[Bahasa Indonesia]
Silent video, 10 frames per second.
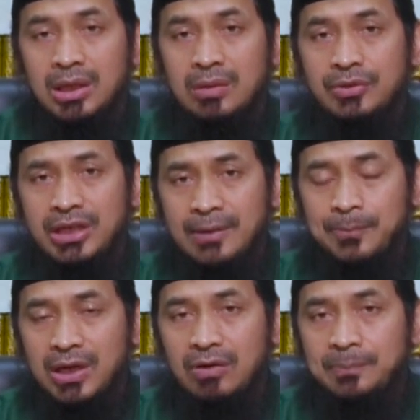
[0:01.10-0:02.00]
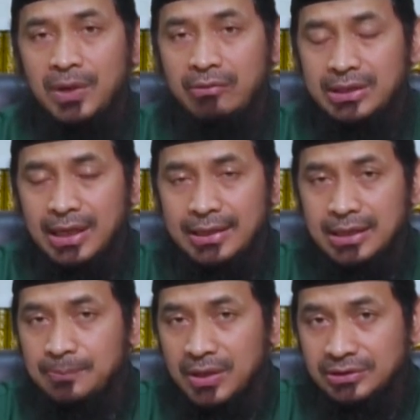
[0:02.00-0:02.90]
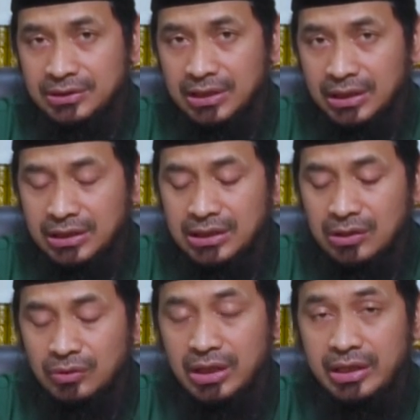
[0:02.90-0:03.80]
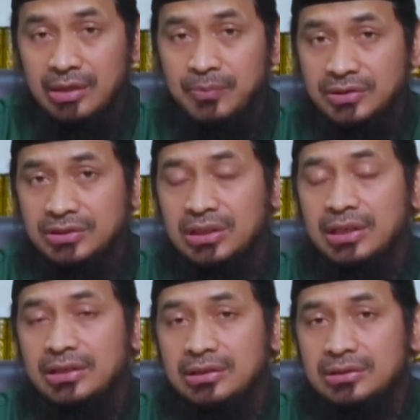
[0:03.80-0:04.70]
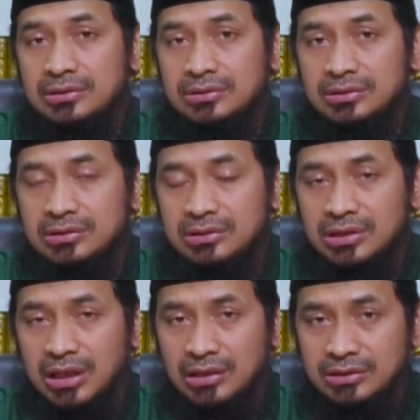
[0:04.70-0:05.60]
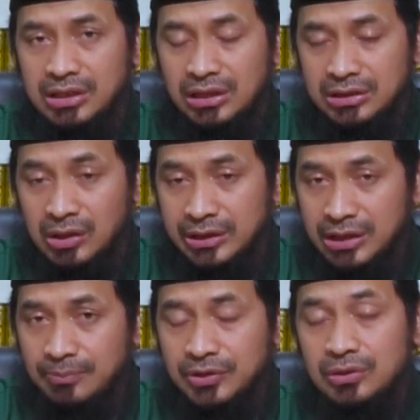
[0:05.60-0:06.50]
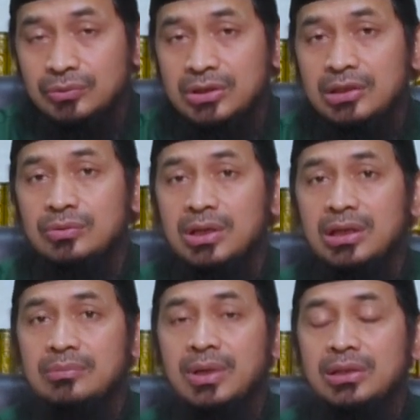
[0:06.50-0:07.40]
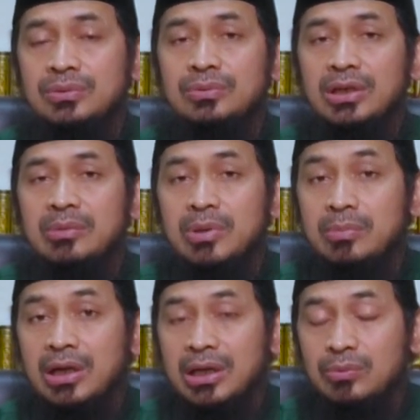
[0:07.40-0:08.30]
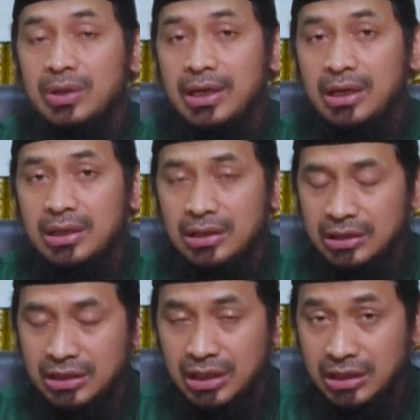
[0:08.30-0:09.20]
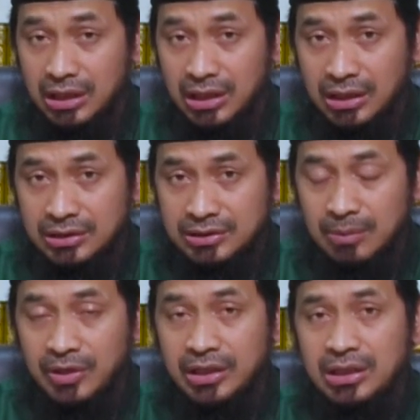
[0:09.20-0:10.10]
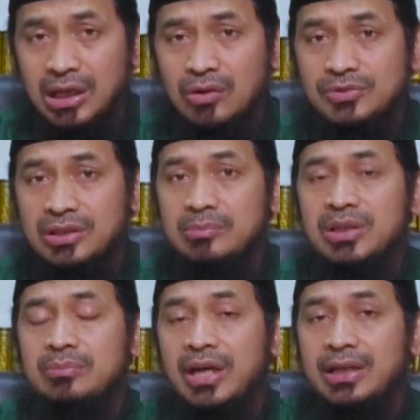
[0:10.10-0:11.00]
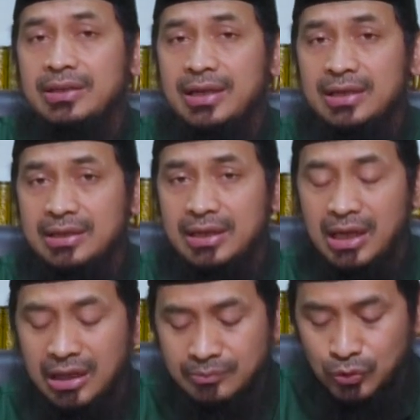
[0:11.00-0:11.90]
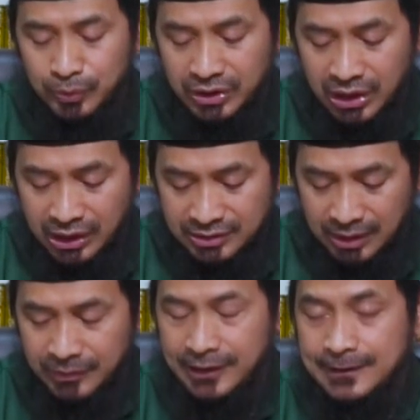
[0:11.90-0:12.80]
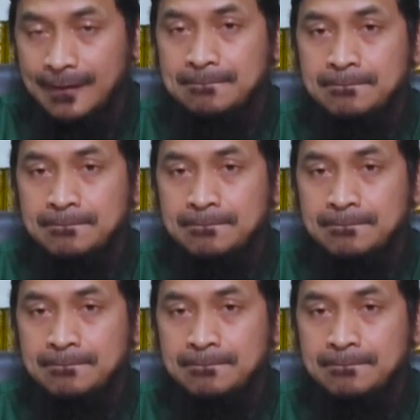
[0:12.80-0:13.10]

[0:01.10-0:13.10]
Kemudian perlawan-perlawan yang ada di Palestina ini dilakukan oleh rakyat Palestina. Dengan tidak tinggal diam tentunya juga dibantu oleh berbagai wilayah eh, negara-negara Islam lainnya, kaum muslimin baik negara-negara Arab maupun negara Islam lainnya.